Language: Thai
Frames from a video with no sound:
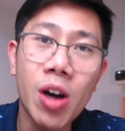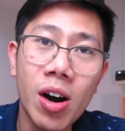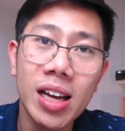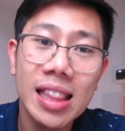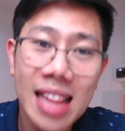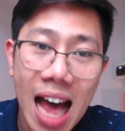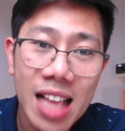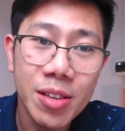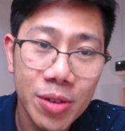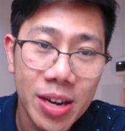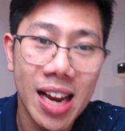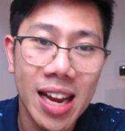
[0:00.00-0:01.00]
22 ล้าน
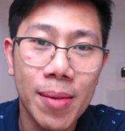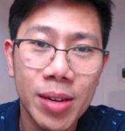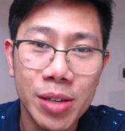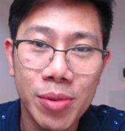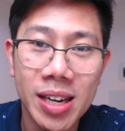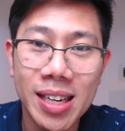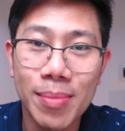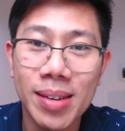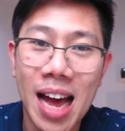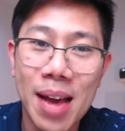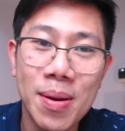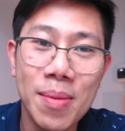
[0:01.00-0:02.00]
เหรียญนะครับถือว่ากำ
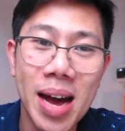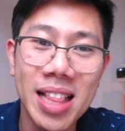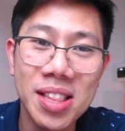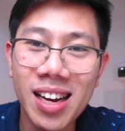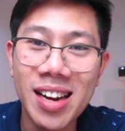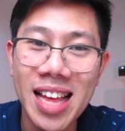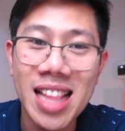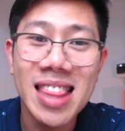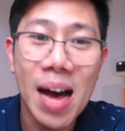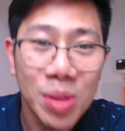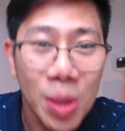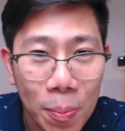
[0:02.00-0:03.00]
ไรประมาณเท่าไหร่นะ
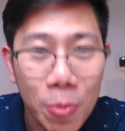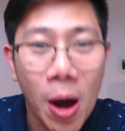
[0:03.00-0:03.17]
สามสิบ